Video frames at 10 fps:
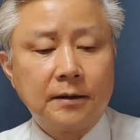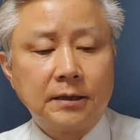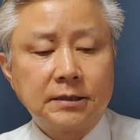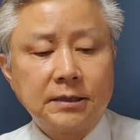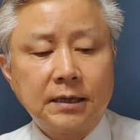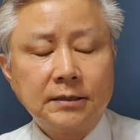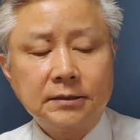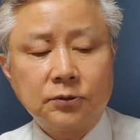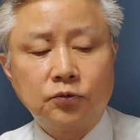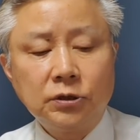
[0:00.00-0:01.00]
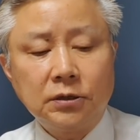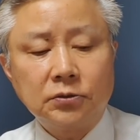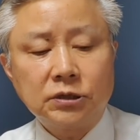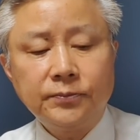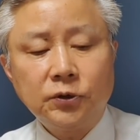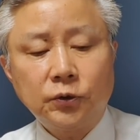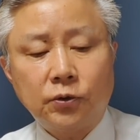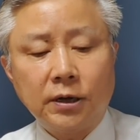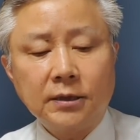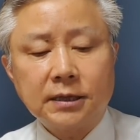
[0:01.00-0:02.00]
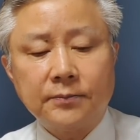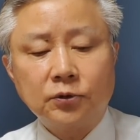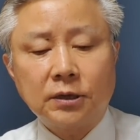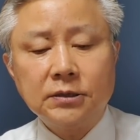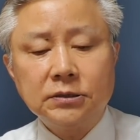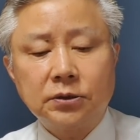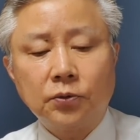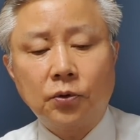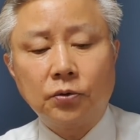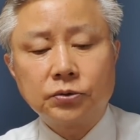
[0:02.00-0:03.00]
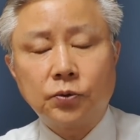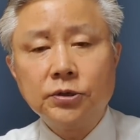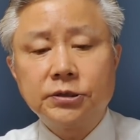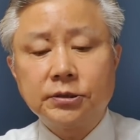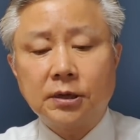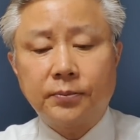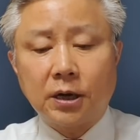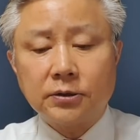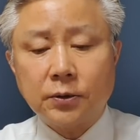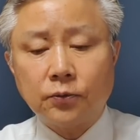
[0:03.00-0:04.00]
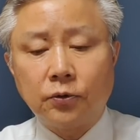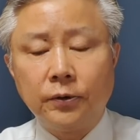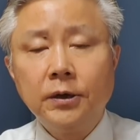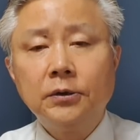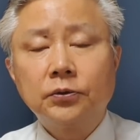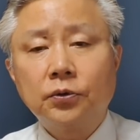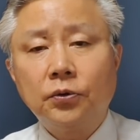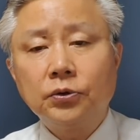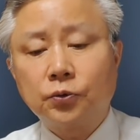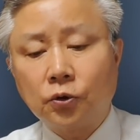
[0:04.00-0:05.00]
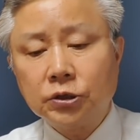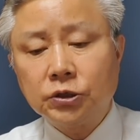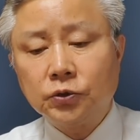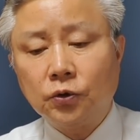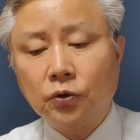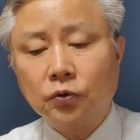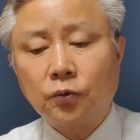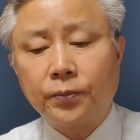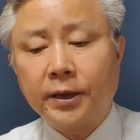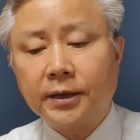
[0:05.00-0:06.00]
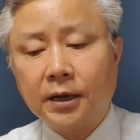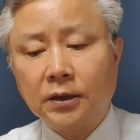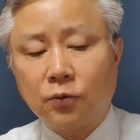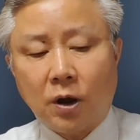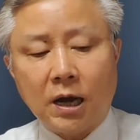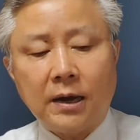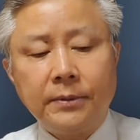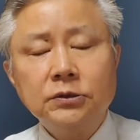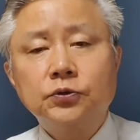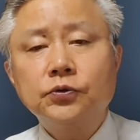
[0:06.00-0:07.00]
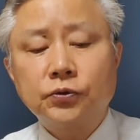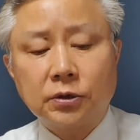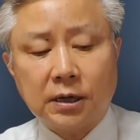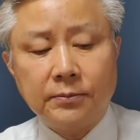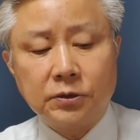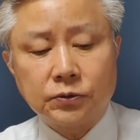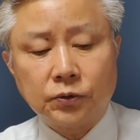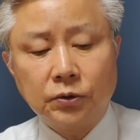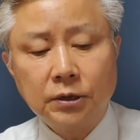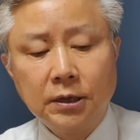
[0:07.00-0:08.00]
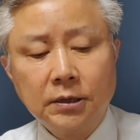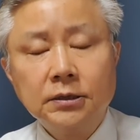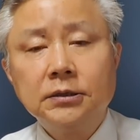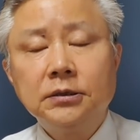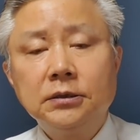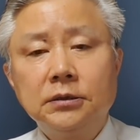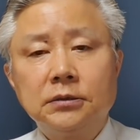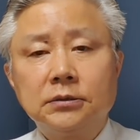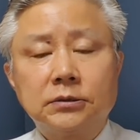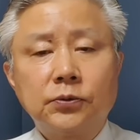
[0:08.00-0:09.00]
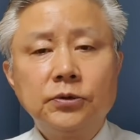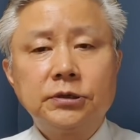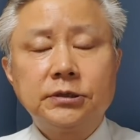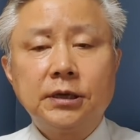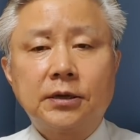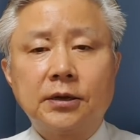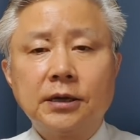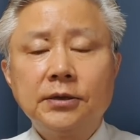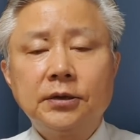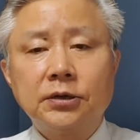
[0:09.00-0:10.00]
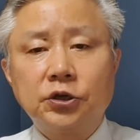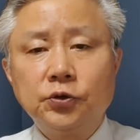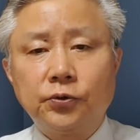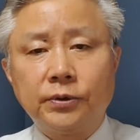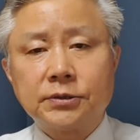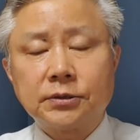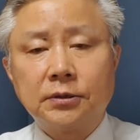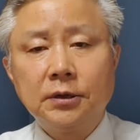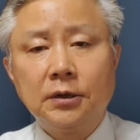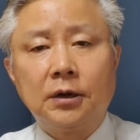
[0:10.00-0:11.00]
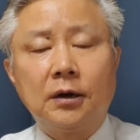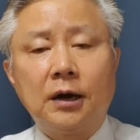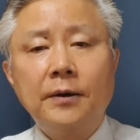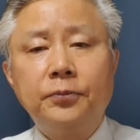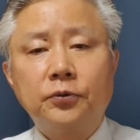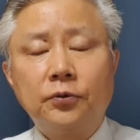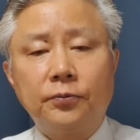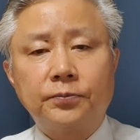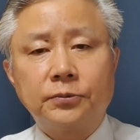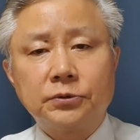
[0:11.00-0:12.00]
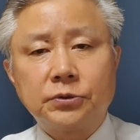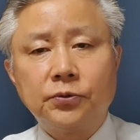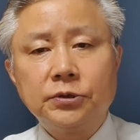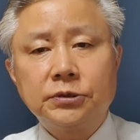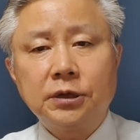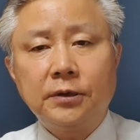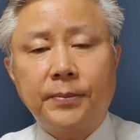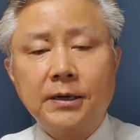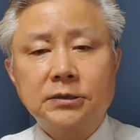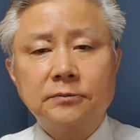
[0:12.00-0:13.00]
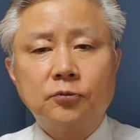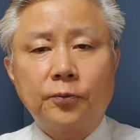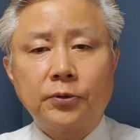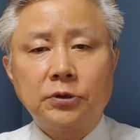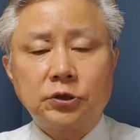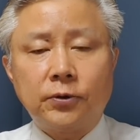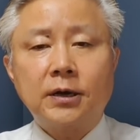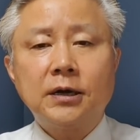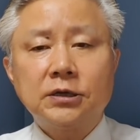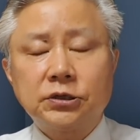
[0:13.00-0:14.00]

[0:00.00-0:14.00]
지난 9년, 10년 동안의 잘못된 서로 서울시정을 바로잡고 또 고치고 또 폐기하는 등 과감한 수술을 하면서도 이 서울시의 경쟁력을 키우기 위해서 어, 앞으로 서울시의 발전 목표를 정확하게